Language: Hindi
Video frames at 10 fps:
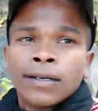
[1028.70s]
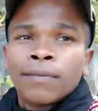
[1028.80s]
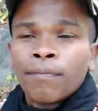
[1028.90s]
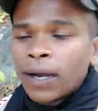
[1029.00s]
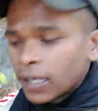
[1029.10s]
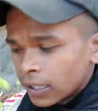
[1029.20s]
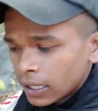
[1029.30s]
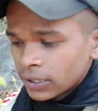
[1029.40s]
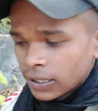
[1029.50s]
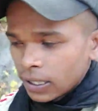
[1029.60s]
चल बाकी
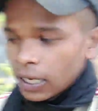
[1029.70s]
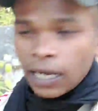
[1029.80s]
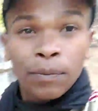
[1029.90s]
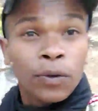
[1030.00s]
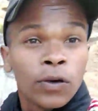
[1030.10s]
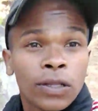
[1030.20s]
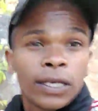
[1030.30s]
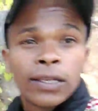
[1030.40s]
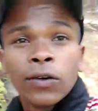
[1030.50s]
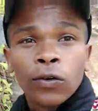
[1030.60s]
गैस आप लोग
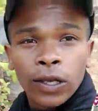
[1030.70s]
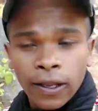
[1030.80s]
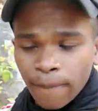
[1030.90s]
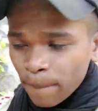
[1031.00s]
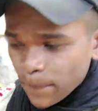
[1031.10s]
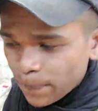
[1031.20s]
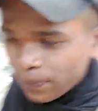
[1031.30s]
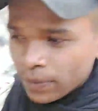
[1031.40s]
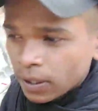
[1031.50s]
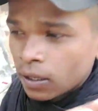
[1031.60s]
देखी होगे
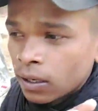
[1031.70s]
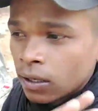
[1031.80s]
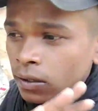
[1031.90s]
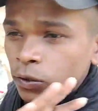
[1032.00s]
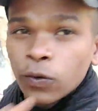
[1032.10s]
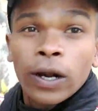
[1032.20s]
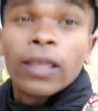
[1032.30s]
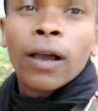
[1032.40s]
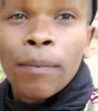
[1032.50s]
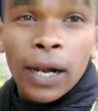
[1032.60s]
जो
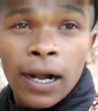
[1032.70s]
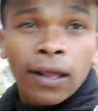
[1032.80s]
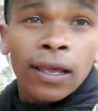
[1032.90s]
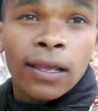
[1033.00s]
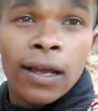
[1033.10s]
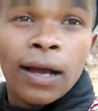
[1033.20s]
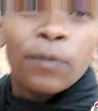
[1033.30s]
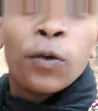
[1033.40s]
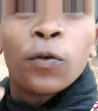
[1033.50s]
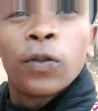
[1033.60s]
गड़िया पहाड़ है
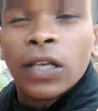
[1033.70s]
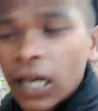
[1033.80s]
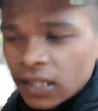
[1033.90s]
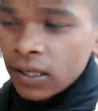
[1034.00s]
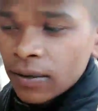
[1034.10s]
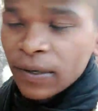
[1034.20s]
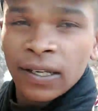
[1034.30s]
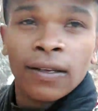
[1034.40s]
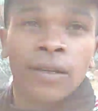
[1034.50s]
आप लोग को दिखा दिया मैं